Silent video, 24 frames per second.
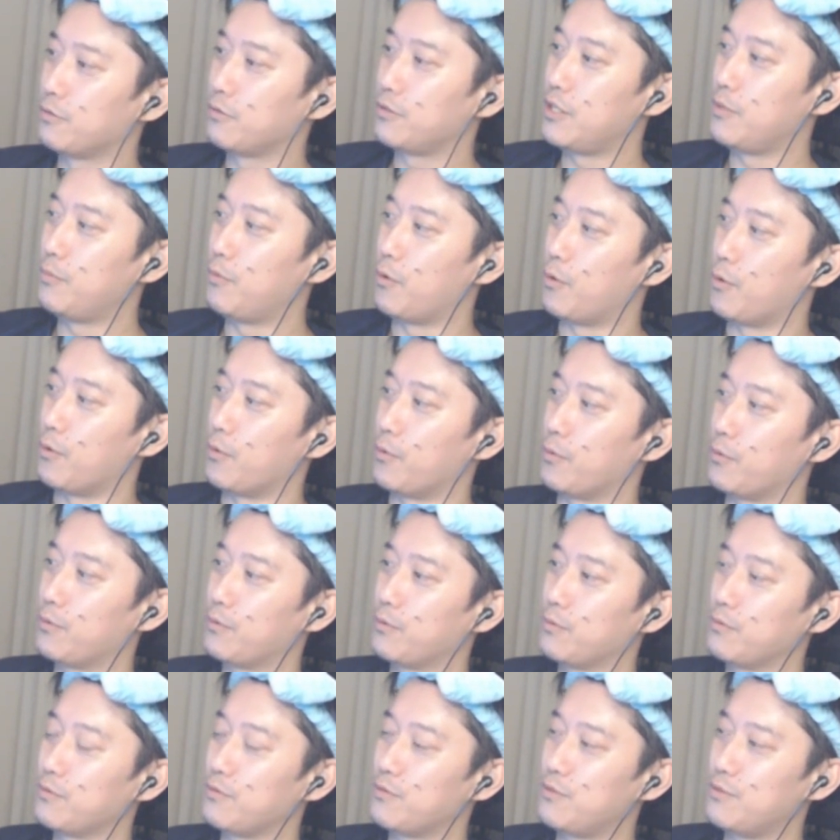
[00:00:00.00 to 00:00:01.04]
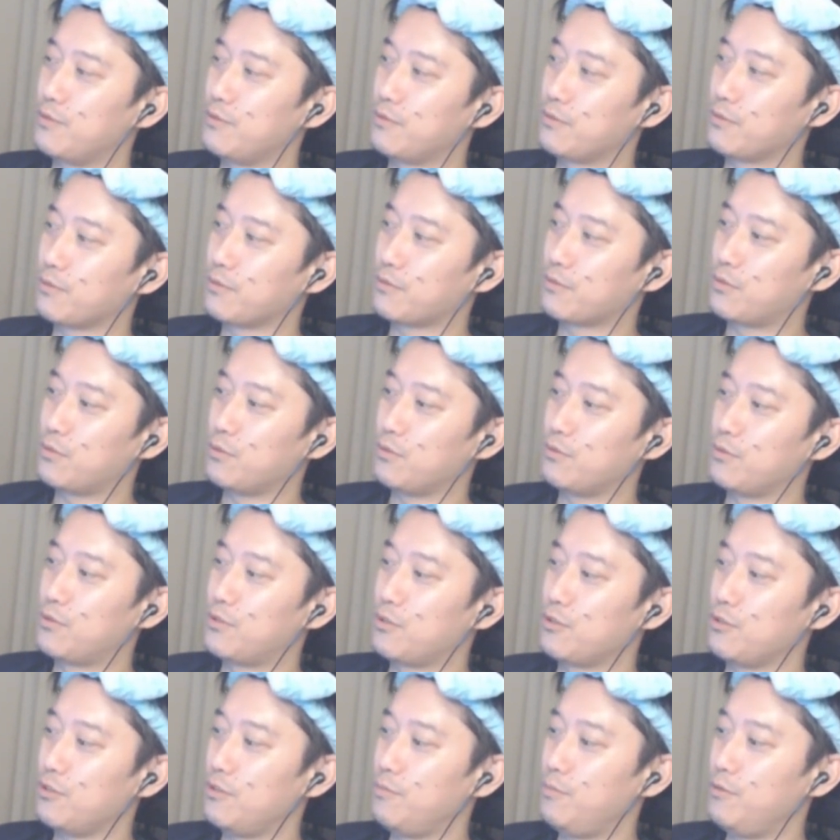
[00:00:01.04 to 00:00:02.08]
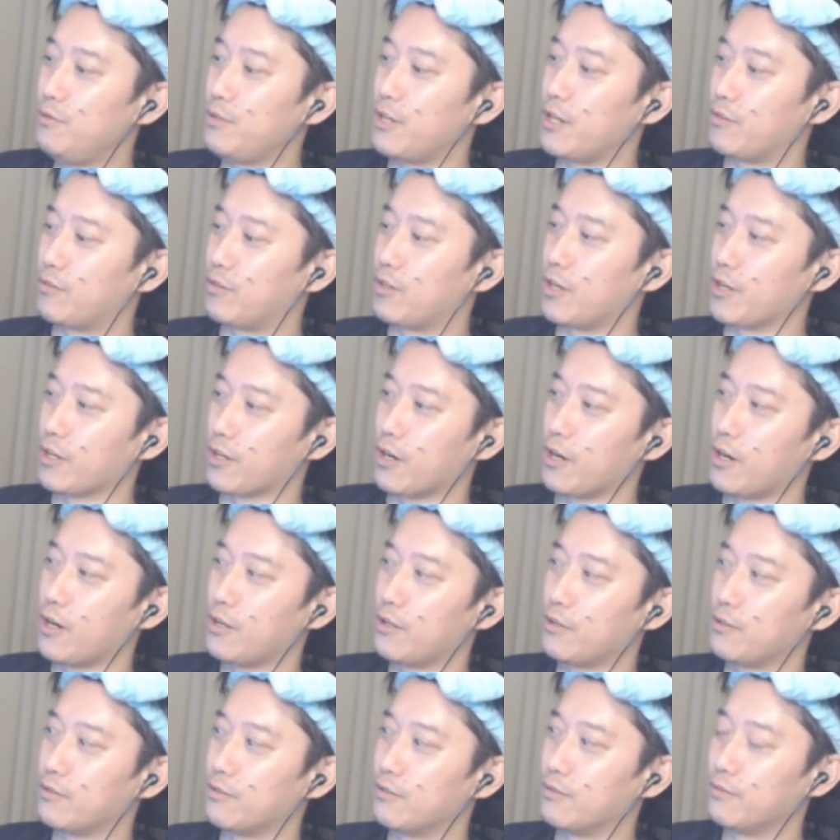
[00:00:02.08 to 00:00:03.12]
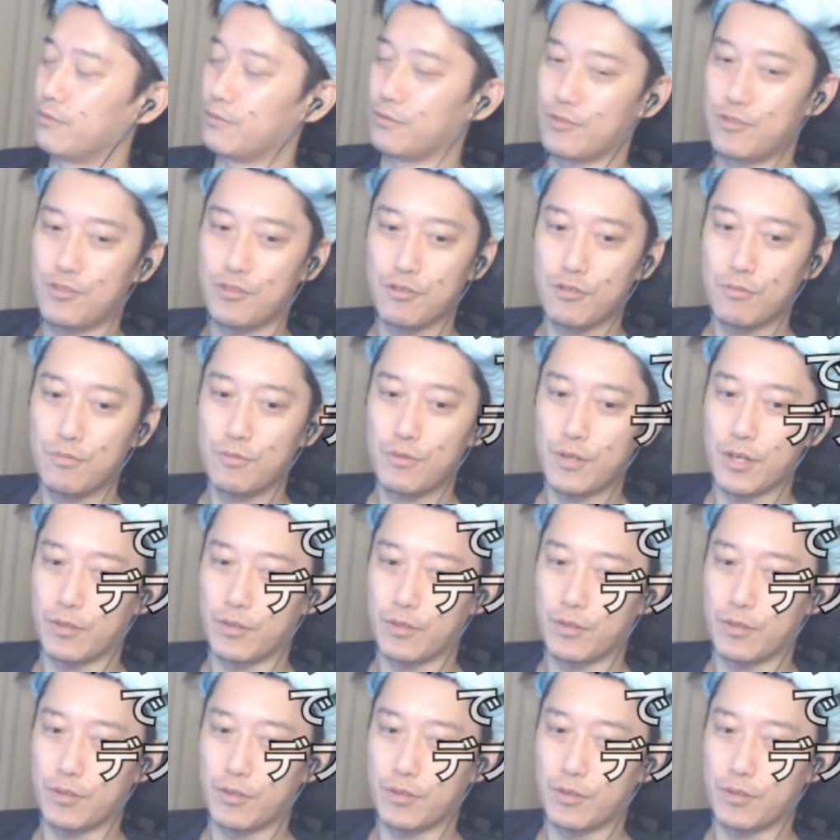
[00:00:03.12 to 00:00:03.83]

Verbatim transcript: でも、十分減ってないか。十分